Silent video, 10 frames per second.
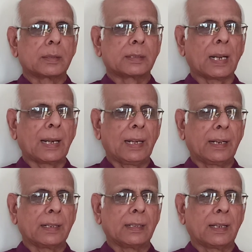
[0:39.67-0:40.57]

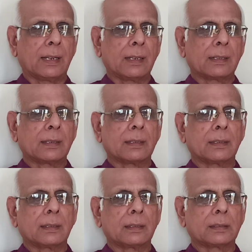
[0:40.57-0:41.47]
சென்னையிலிருந்து
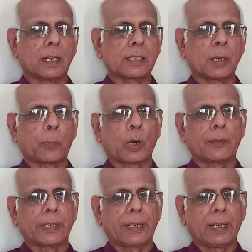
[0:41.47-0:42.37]
திருச்சி போகிற
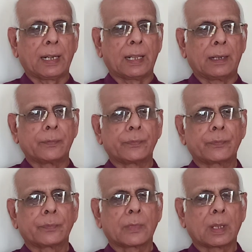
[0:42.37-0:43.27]
வழியில்
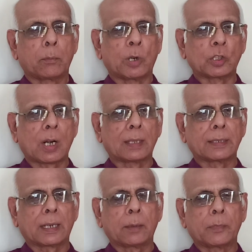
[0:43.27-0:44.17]

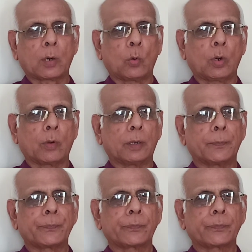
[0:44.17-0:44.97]
மதுராந்தகம்ன்ற ஊர் வரும்